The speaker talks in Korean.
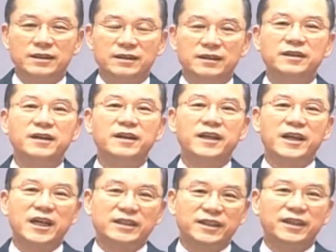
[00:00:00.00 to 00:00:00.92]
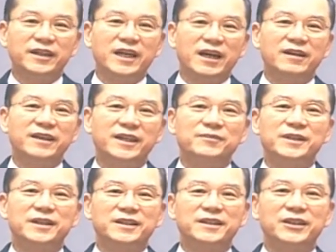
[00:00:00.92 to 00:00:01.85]
TRM
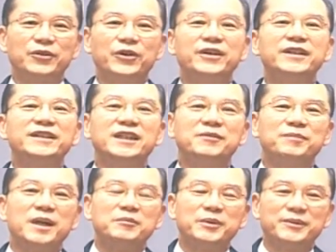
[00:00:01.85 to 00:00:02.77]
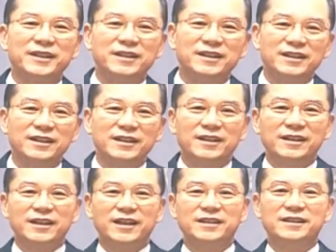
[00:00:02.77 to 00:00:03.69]
서클의 회원이 되는 방법을
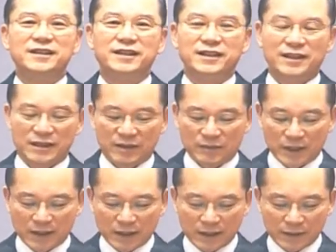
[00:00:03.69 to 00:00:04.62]
가르쳐 드리겠습니다.